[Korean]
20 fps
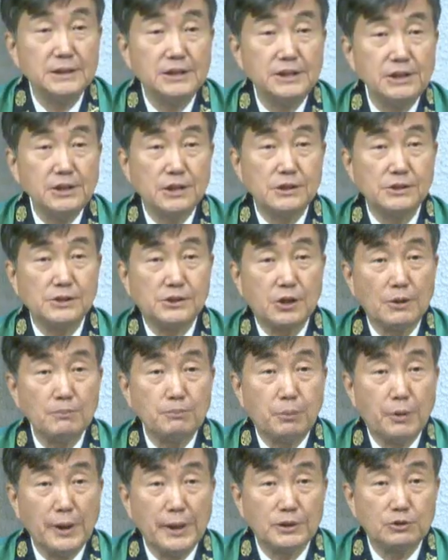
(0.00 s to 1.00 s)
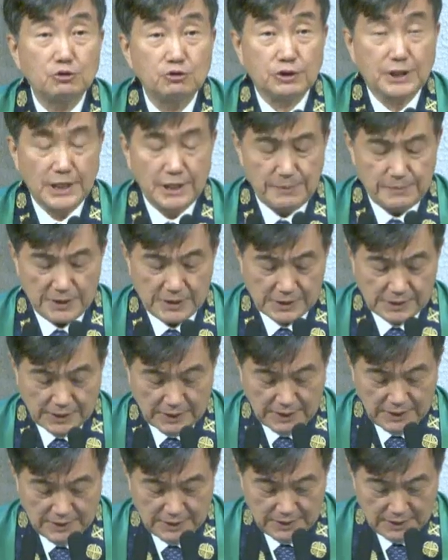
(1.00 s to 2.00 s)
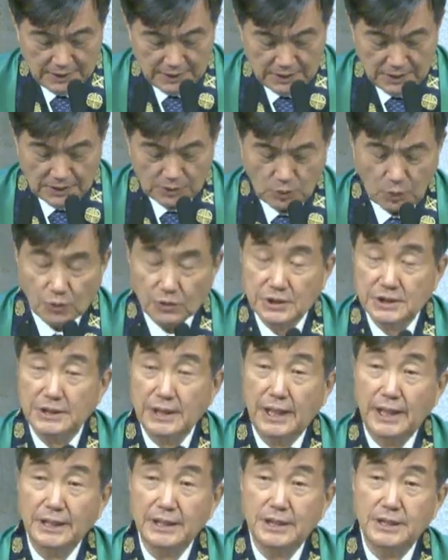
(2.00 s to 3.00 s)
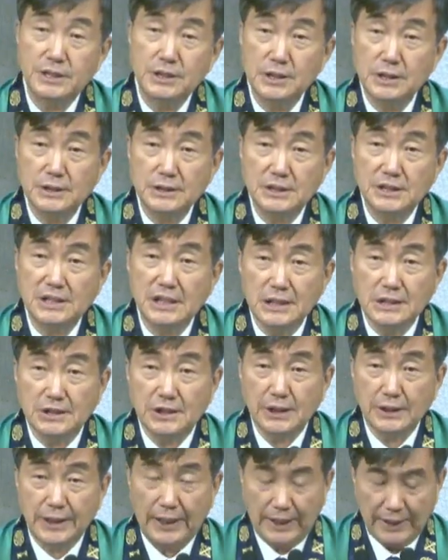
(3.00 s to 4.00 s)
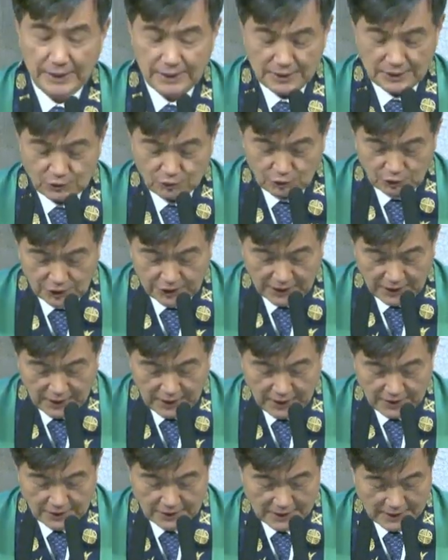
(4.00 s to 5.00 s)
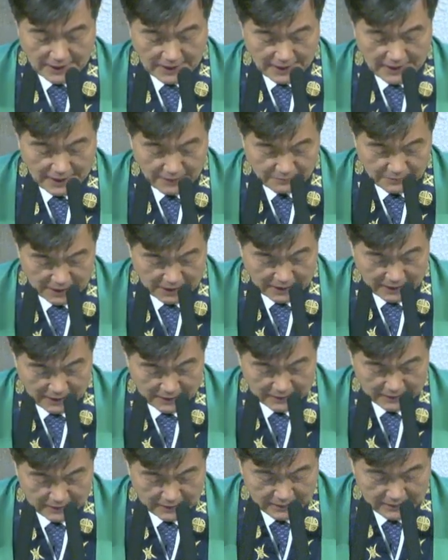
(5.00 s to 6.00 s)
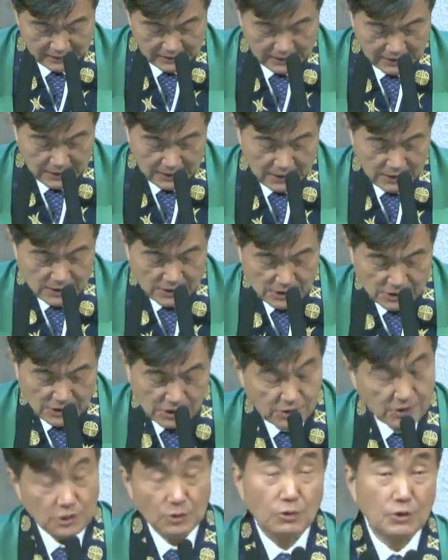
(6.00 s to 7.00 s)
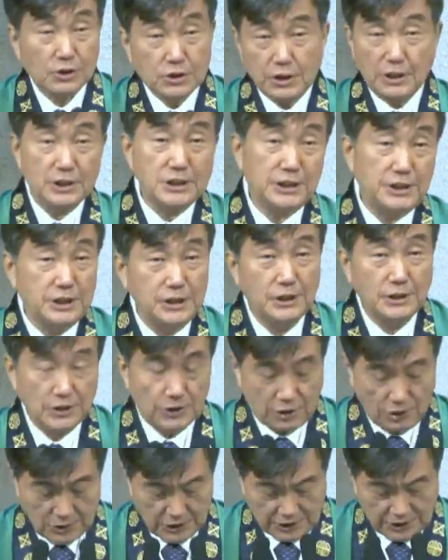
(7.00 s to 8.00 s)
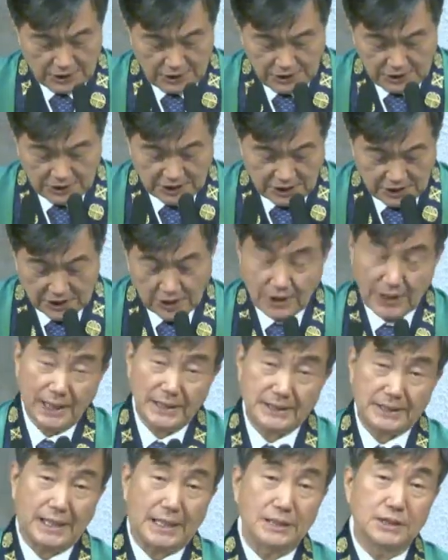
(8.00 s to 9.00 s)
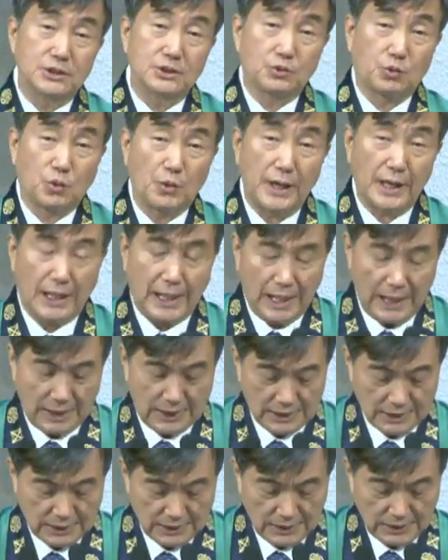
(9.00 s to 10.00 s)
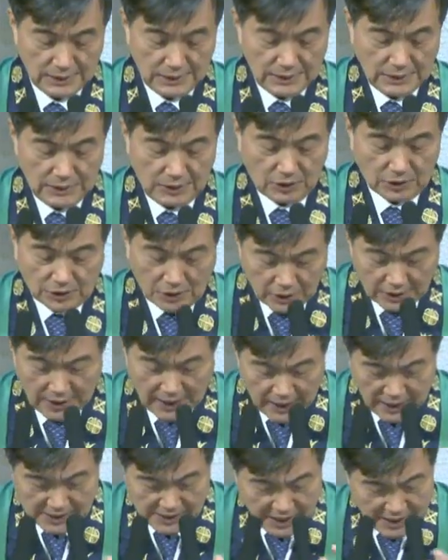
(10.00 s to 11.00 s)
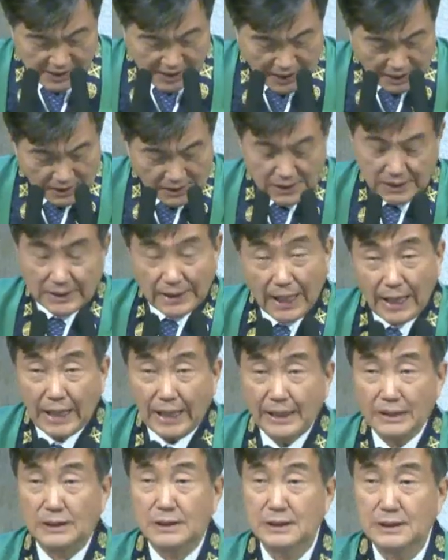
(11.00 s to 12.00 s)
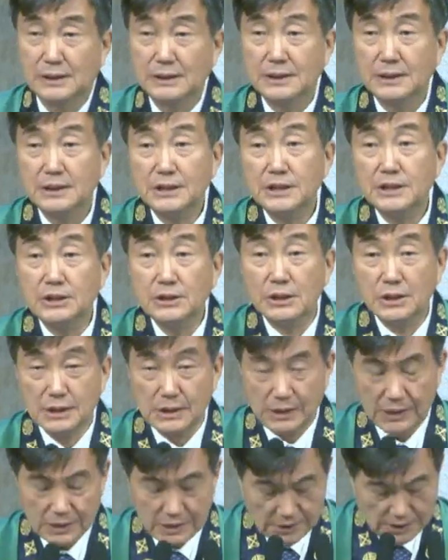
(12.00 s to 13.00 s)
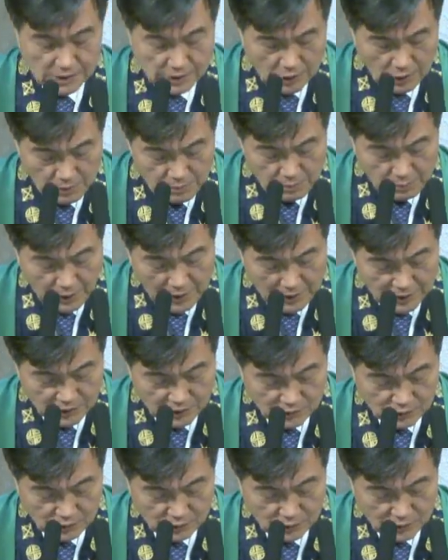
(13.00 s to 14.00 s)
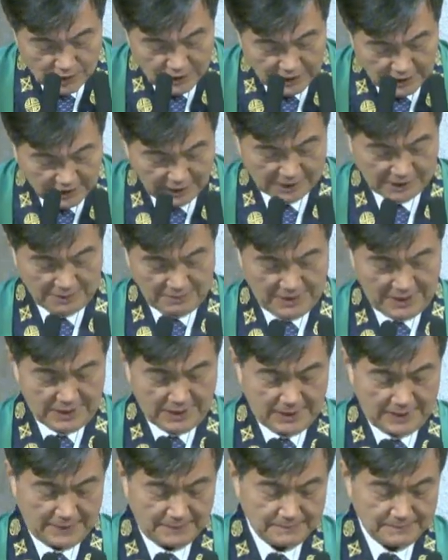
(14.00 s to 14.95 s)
희년 선포의 주체이면서 동시에 희년 실천의 주체여야 합니다. 스스로 그런 희년 정신을 실천하지 않는 교회가 어떻게 세상을 향하여 희년을 선포할 수 있겠습니까?